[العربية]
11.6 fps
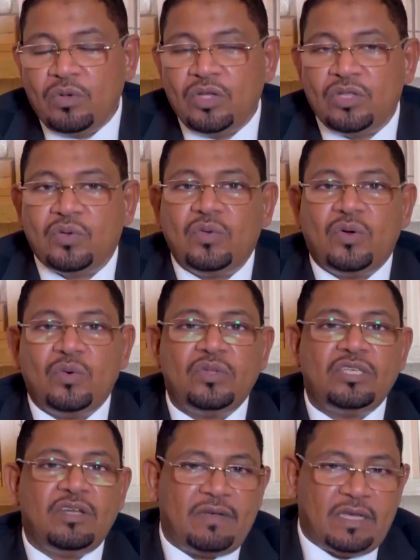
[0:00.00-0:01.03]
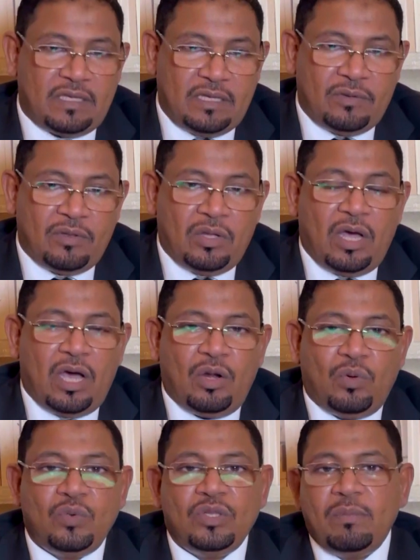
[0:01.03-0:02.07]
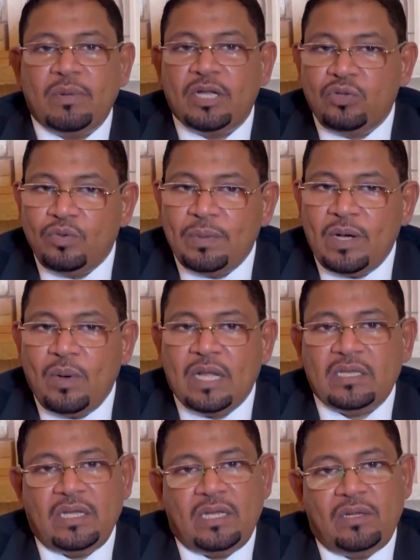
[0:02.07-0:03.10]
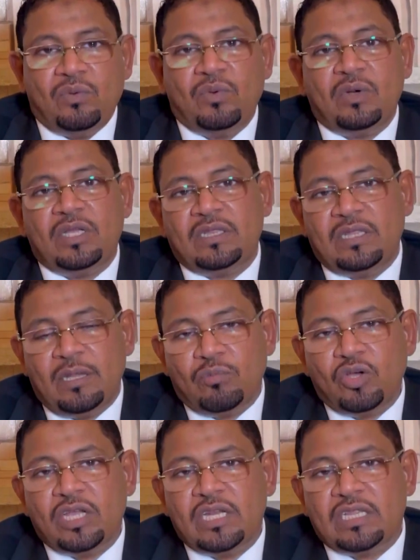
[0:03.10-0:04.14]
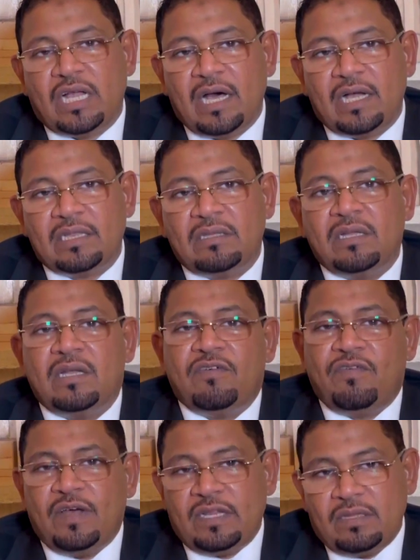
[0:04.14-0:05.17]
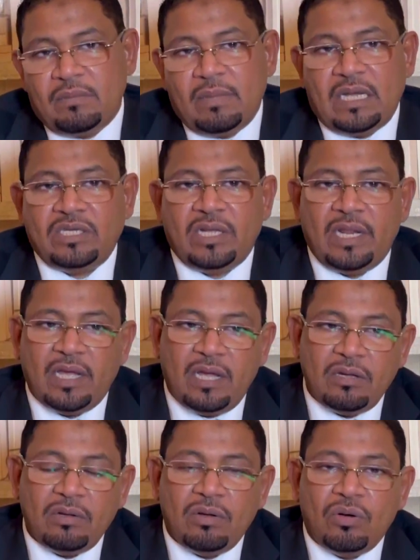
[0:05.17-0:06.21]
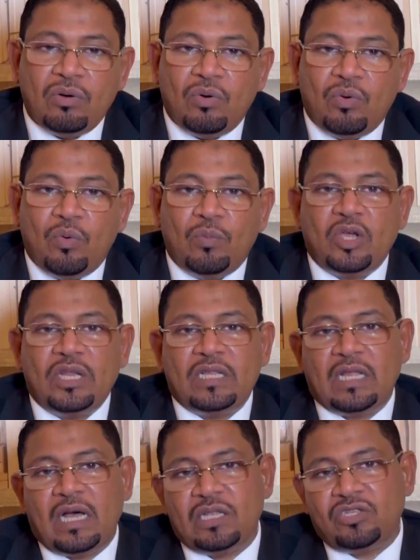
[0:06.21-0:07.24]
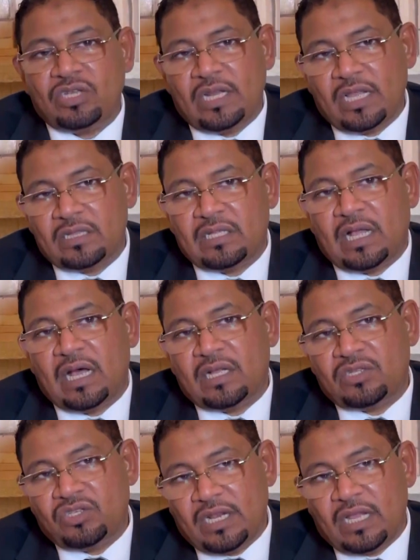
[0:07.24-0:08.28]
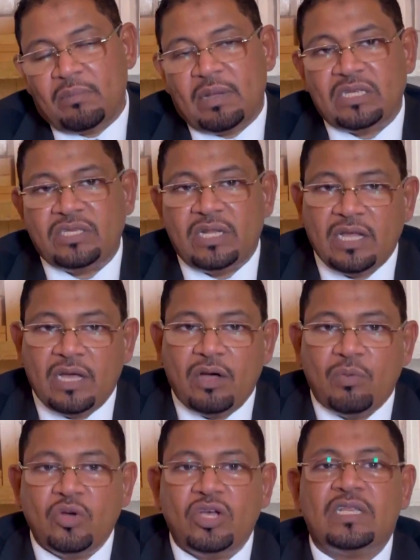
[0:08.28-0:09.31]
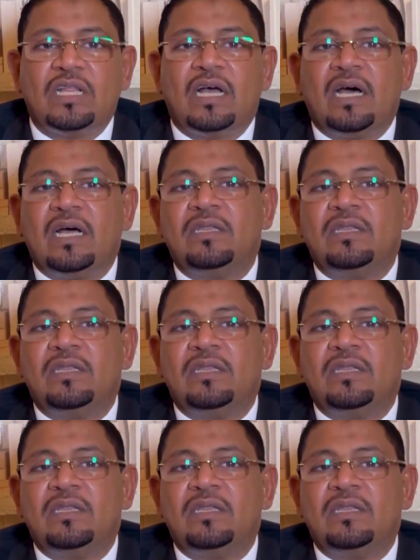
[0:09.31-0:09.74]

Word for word: تكون عقود شفاهية العقود المكتوبة واضح أنه اثنين ممكن يتعاقد فرد مع شركة وممكن يتعاقد شركه تتعاقد شركه مع شركه وممكن يتعاقد